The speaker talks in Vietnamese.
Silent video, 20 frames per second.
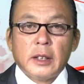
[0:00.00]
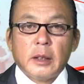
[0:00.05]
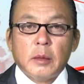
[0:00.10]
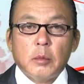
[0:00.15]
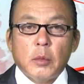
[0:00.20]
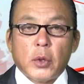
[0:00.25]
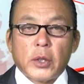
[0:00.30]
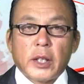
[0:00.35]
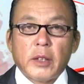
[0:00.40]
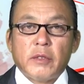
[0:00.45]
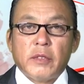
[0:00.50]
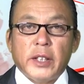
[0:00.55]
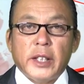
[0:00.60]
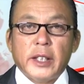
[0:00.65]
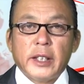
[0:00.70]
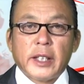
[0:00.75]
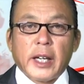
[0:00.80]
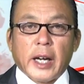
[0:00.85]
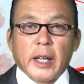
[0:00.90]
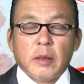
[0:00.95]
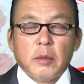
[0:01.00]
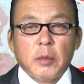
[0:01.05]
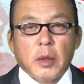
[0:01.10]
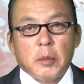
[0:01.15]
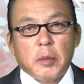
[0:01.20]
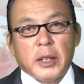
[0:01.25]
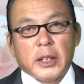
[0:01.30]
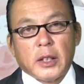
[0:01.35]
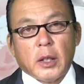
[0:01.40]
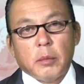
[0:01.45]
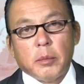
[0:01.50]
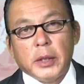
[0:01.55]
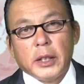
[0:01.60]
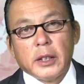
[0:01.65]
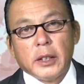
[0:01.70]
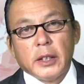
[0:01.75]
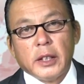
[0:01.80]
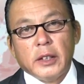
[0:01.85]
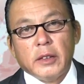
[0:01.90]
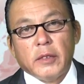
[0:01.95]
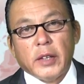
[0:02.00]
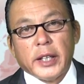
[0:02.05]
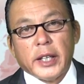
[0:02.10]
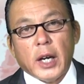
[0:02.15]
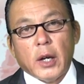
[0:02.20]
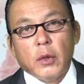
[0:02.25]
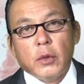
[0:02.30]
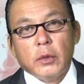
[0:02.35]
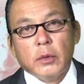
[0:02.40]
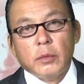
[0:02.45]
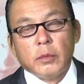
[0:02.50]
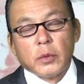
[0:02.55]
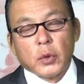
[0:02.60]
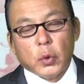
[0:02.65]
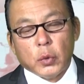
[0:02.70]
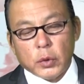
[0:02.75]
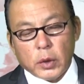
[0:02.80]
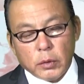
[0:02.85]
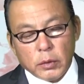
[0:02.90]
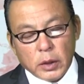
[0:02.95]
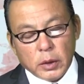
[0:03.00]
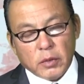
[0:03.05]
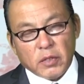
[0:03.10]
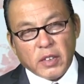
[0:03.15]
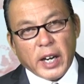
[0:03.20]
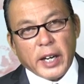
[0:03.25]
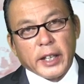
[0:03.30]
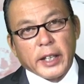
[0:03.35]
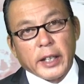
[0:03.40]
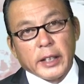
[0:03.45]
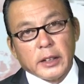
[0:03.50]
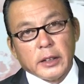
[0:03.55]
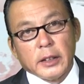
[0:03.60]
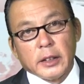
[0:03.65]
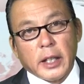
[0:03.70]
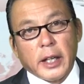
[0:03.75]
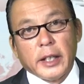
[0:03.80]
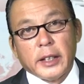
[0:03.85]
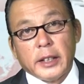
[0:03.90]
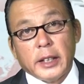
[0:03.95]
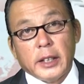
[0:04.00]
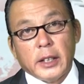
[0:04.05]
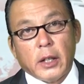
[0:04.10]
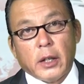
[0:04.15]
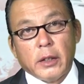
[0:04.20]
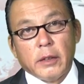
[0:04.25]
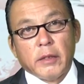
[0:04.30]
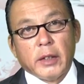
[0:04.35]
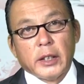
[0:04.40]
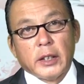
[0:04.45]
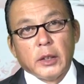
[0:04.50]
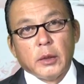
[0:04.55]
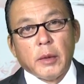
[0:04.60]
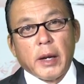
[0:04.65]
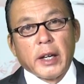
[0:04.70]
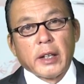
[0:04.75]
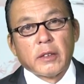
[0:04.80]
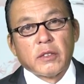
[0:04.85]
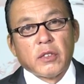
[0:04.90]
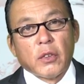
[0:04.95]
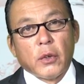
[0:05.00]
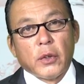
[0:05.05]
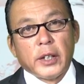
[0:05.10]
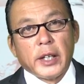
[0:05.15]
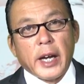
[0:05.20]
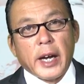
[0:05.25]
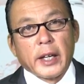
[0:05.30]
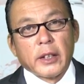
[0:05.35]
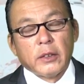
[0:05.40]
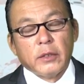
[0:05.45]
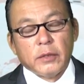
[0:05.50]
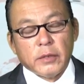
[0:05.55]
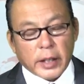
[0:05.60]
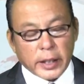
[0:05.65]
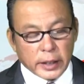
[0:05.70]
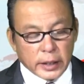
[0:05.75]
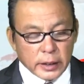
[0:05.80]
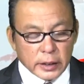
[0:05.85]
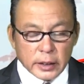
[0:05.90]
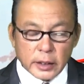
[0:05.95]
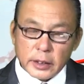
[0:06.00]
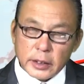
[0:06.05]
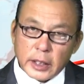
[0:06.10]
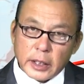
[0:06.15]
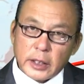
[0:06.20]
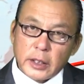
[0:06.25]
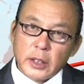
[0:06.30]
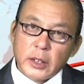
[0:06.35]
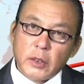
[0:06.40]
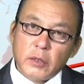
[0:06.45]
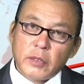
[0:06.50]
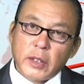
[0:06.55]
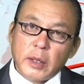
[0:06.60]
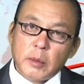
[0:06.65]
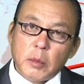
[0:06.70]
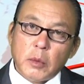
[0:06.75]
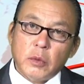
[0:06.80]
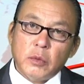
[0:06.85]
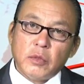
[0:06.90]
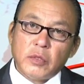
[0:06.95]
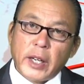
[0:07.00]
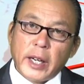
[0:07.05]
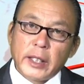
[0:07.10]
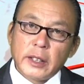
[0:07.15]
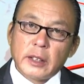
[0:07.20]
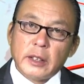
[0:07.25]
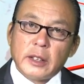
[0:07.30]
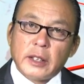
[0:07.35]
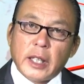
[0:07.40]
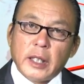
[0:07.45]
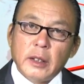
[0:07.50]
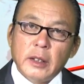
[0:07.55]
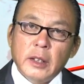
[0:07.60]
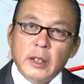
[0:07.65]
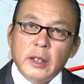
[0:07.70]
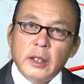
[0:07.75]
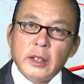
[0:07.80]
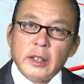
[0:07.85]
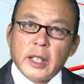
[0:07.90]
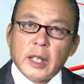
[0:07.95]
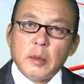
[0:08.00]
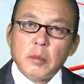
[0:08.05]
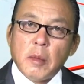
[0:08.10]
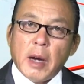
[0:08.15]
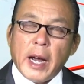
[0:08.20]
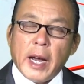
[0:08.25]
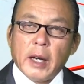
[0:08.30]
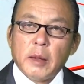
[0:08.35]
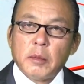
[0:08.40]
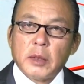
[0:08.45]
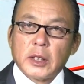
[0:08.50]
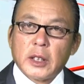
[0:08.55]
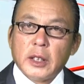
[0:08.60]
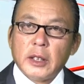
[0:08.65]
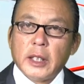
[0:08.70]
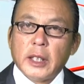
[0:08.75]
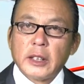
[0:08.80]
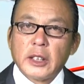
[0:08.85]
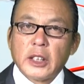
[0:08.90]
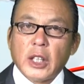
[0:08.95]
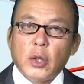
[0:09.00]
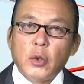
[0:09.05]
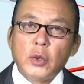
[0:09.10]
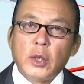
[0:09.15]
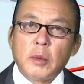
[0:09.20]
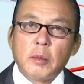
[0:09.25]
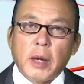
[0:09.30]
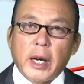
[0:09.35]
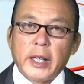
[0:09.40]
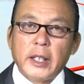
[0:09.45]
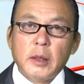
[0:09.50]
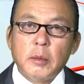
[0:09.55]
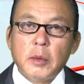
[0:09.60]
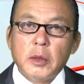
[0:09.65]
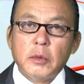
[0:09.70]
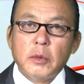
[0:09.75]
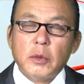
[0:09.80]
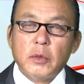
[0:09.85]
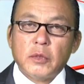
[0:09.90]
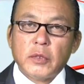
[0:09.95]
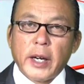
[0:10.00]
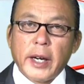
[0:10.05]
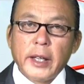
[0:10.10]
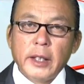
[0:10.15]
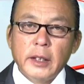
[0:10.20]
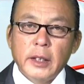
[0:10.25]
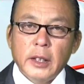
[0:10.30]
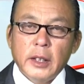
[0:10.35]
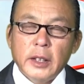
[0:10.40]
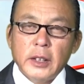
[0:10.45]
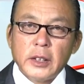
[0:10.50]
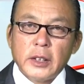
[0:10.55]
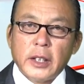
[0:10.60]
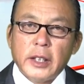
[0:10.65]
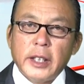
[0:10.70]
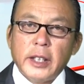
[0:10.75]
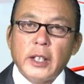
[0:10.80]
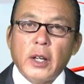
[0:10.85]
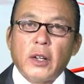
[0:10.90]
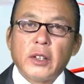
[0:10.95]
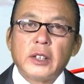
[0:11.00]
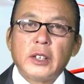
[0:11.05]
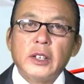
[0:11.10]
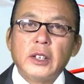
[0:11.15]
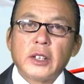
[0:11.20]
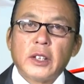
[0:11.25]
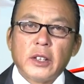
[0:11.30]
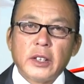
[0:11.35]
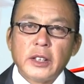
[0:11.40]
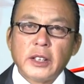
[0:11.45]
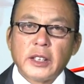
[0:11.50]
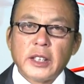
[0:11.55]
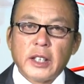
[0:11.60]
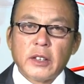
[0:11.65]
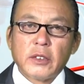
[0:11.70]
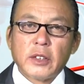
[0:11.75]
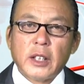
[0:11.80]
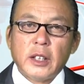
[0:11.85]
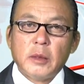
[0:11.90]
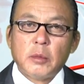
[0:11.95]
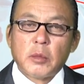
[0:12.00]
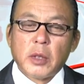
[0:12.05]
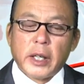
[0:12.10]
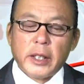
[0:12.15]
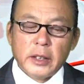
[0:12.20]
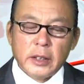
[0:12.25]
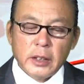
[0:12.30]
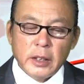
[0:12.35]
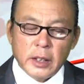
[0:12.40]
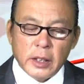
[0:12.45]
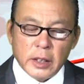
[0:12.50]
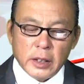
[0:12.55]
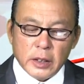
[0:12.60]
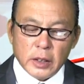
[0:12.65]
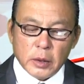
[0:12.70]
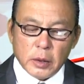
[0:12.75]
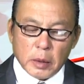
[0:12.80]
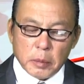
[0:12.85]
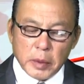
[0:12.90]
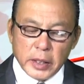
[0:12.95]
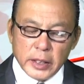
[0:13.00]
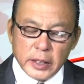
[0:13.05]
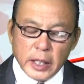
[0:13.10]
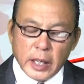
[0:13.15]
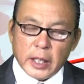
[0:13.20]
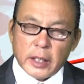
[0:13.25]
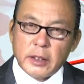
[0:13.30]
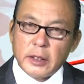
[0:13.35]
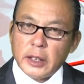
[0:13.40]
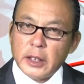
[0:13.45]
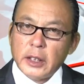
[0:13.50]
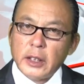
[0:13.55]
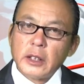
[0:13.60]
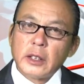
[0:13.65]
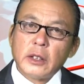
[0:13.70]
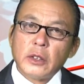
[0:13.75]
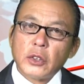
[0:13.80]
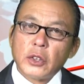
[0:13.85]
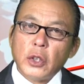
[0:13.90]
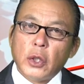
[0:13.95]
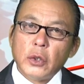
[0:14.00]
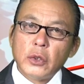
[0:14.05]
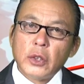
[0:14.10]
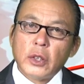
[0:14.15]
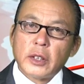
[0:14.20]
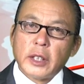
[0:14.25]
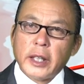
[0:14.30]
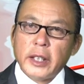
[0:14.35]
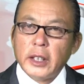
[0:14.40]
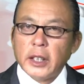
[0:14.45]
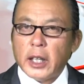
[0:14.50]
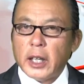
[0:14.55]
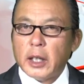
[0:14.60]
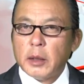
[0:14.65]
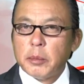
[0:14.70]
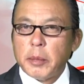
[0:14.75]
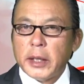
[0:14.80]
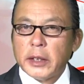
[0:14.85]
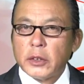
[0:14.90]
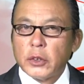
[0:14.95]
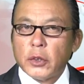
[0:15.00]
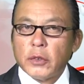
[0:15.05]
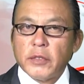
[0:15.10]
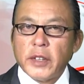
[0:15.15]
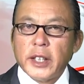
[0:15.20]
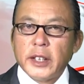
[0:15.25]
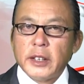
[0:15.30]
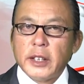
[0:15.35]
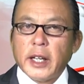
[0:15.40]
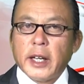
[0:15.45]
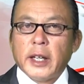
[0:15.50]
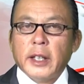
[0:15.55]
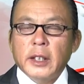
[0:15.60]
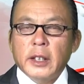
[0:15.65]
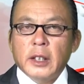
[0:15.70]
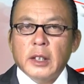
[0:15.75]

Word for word: một cái viễn cảnh mà mình không biết nó đi về đâu cũng giống như vài ngày trước đây em đi nói về tiểu bang Florida cũng vậy cái cơn dịch nó không phải bùng phát từ tháng tháng 3 mà tới tháng 6 tháng 7 nó mới bùng phát cho nên họ chưa có cái shelter in place nhưng mà bây giờ những cái con số cho thấy là ở Pennsylvania